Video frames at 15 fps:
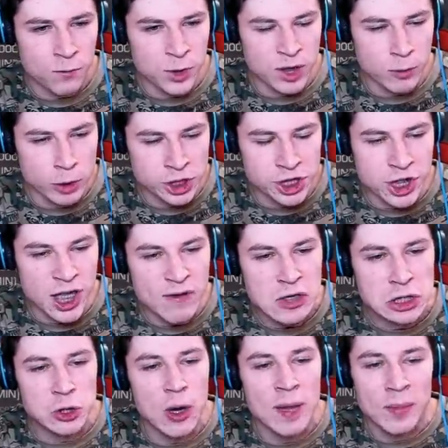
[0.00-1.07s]
Потому что я
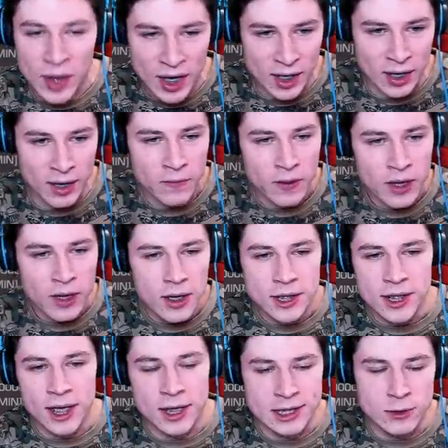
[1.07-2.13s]
вижу Омега,
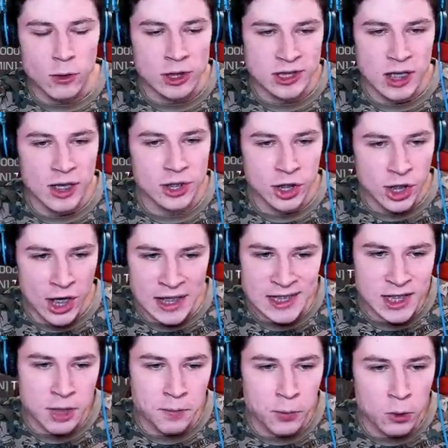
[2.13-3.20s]
я, насколько знаю, это
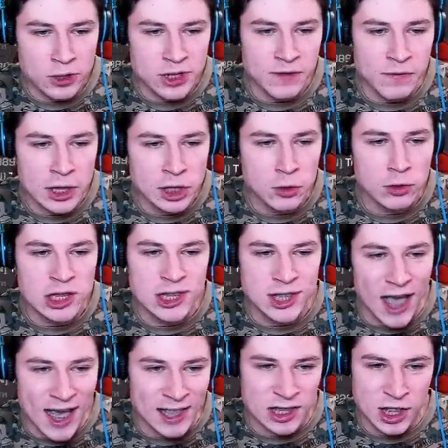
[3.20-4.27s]
тестер. Плюс вижу
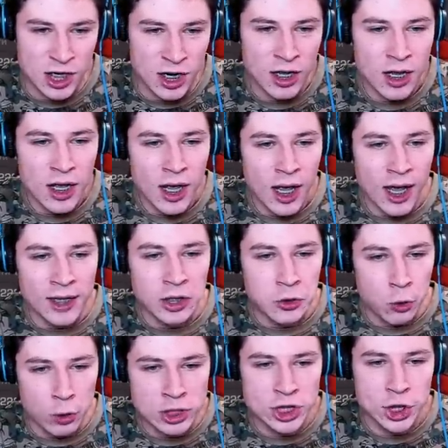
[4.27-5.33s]
Сайзера, это
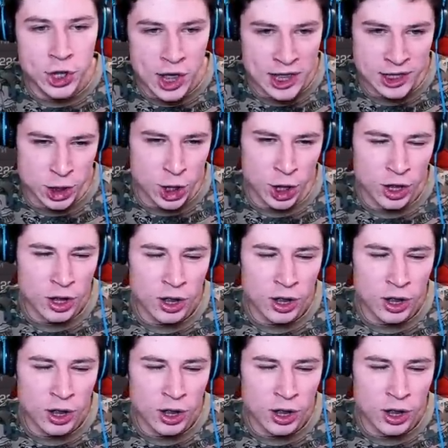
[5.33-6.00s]
тоже тестер.